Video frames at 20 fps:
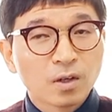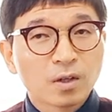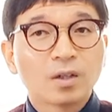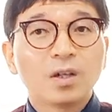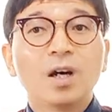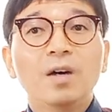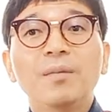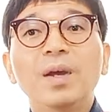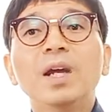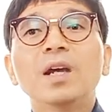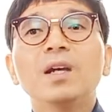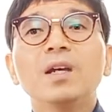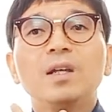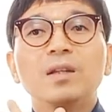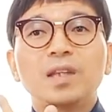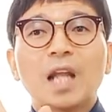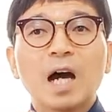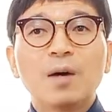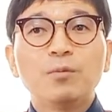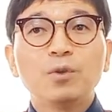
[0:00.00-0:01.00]
그 다음에
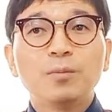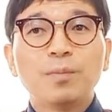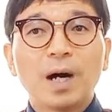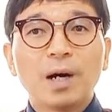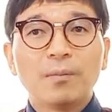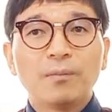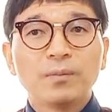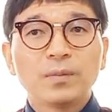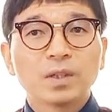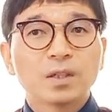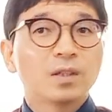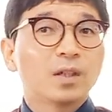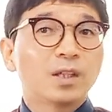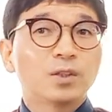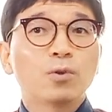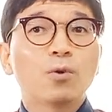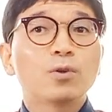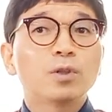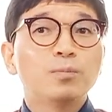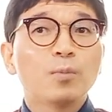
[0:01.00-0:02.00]
나물밥, 그러니까
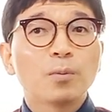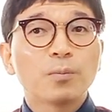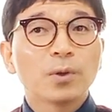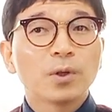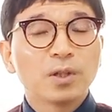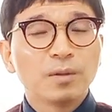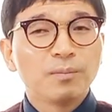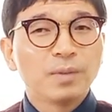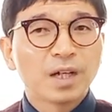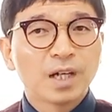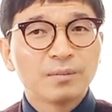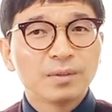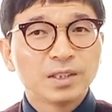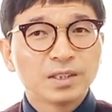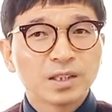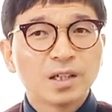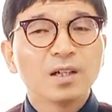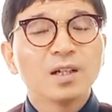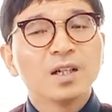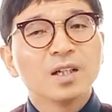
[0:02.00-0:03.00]
초급 목표로
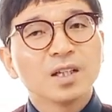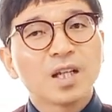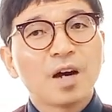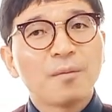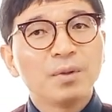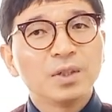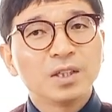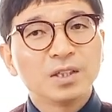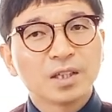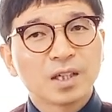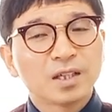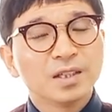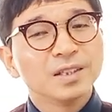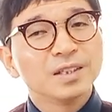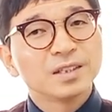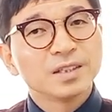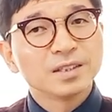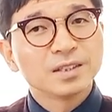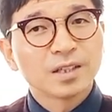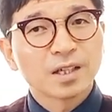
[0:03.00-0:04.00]
연명하면서 남은
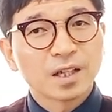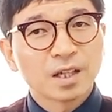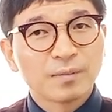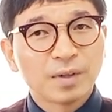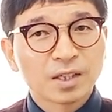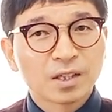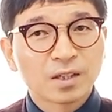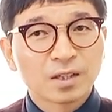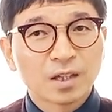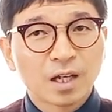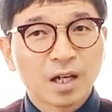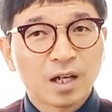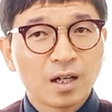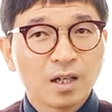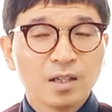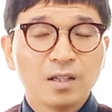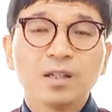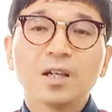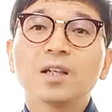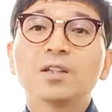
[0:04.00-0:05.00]
여정을 쓸쓸하게 마쳤다.
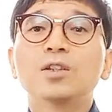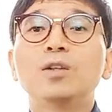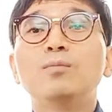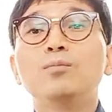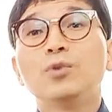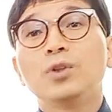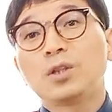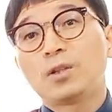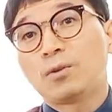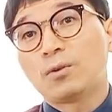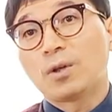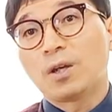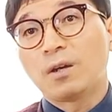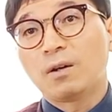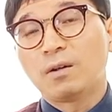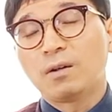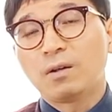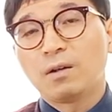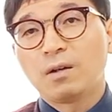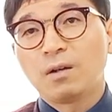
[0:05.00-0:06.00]
이게 전부의
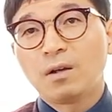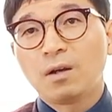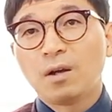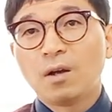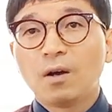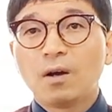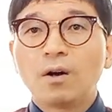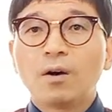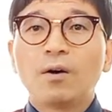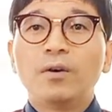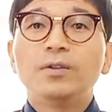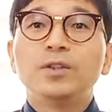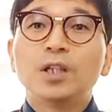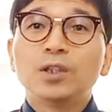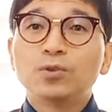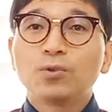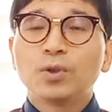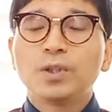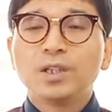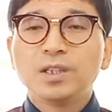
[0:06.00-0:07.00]
기록이에요.
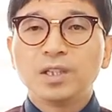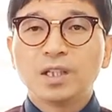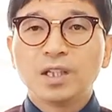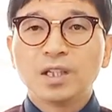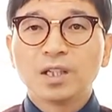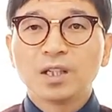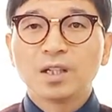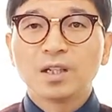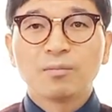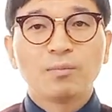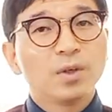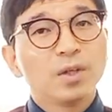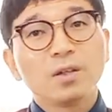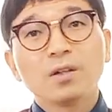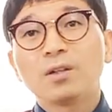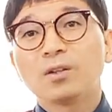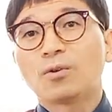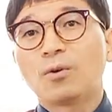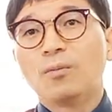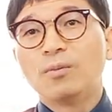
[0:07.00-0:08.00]
언제 죽었는지 뭐
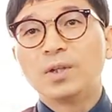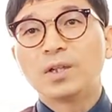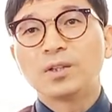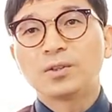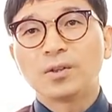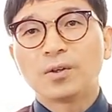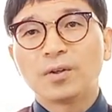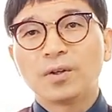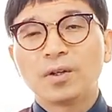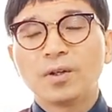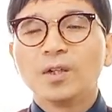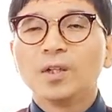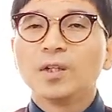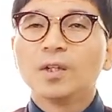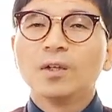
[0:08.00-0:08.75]
이런 것도 없는 거죠.